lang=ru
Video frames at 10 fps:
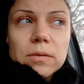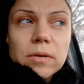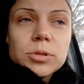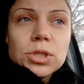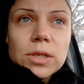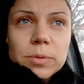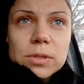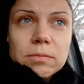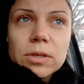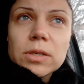Вообще не
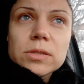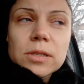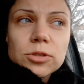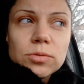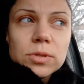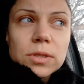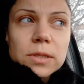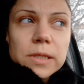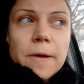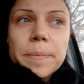представляю, я не знаю, что
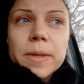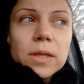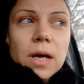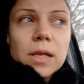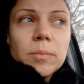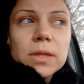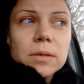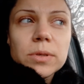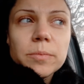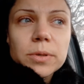делать. И на
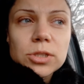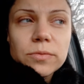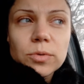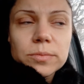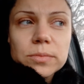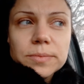алименты мы не проживем.